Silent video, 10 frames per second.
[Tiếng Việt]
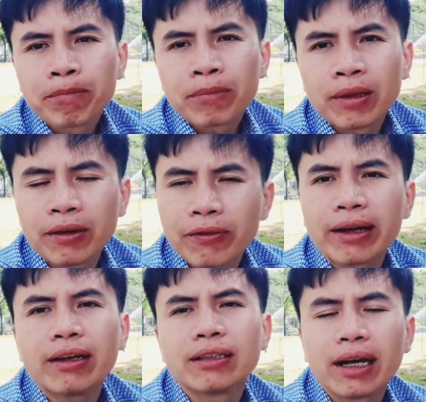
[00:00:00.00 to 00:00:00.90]
thì
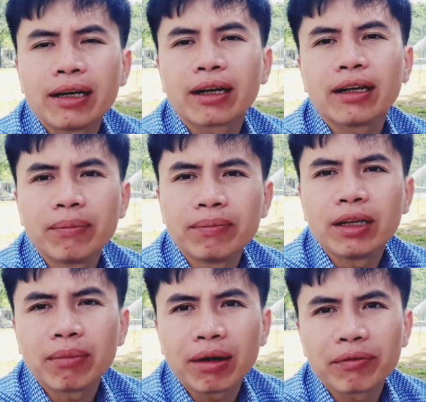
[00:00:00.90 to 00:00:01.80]
phải gây được cái niềm
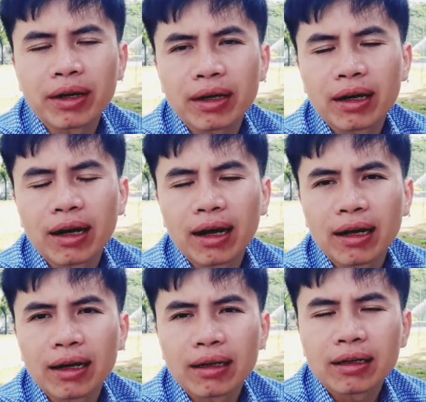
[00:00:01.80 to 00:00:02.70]
tin bằng việc
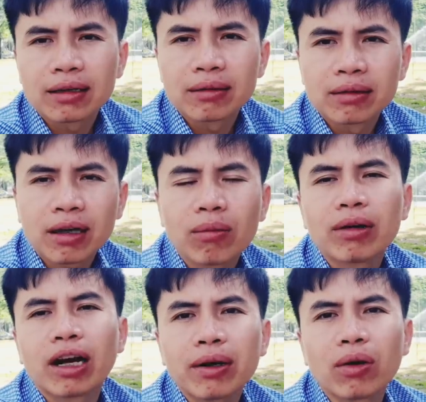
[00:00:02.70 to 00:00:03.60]
là ừ, không
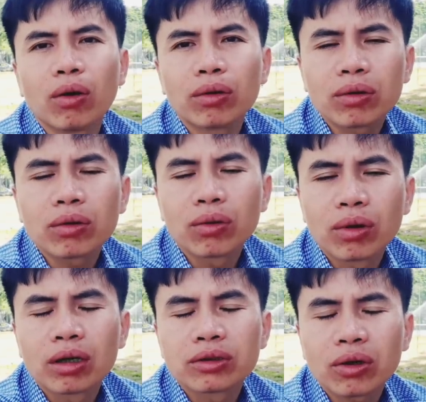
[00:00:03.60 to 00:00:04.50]
gây bất ổn
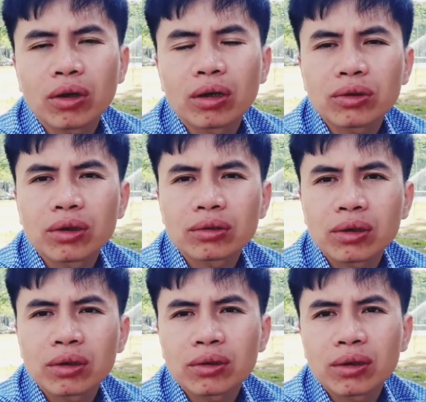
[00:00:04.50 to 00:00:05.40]
của cho cho
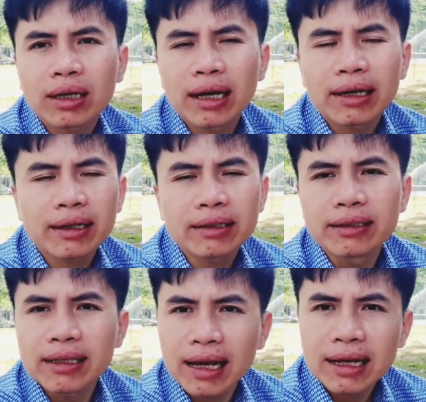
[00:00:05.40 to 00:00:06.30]
cho cho cái cái
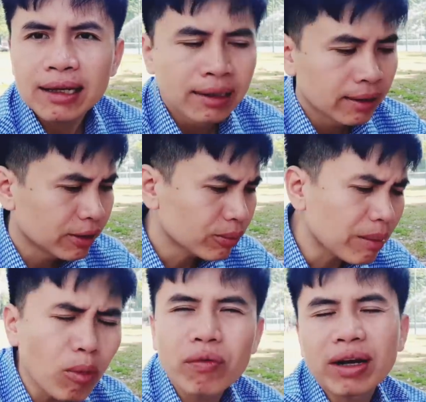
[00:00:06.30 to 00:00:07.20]
tỷ giá thì chúng
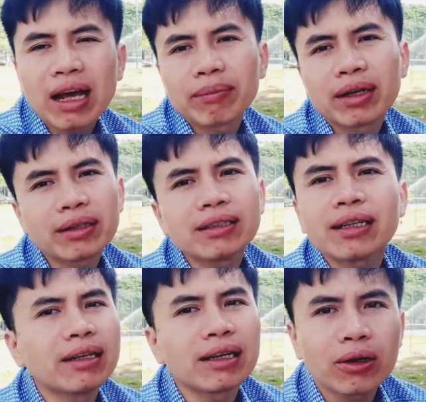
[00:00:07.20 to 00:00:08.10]
ta buộc phải làm những cái chính
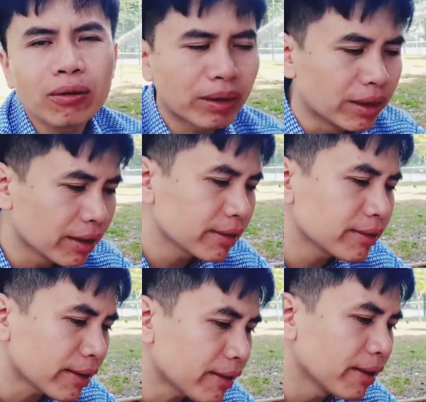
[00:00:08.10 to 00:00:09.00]
sách kia thôi mà những cái chính
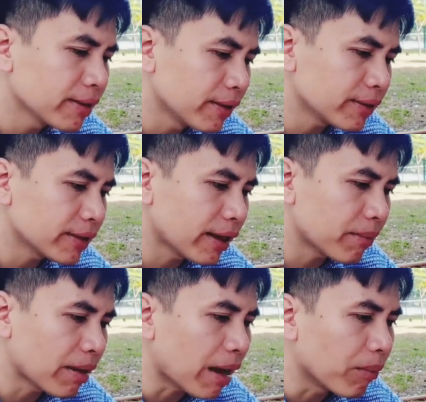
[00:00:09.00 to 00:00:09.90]
sách kia thì nó sẽ
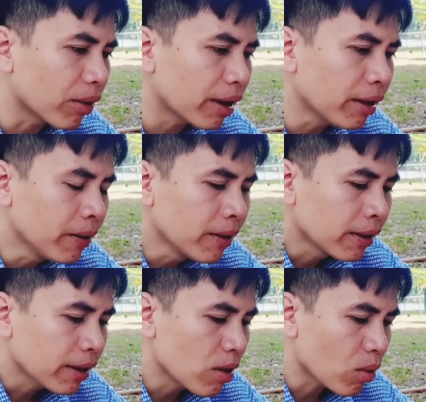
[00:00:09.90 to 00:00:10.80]
đem lại một cái,
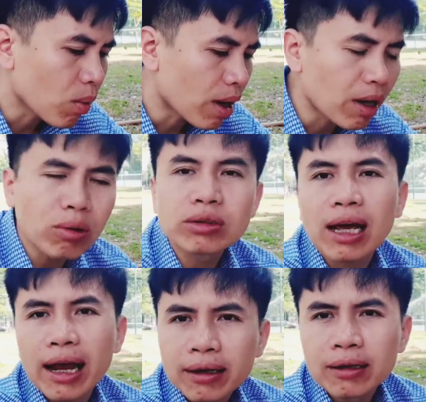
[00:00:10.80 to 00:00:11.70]
cái hiệu quả lâu
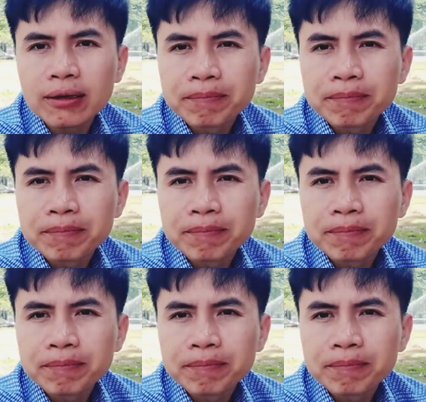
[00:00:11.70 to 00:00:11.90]
dài hơn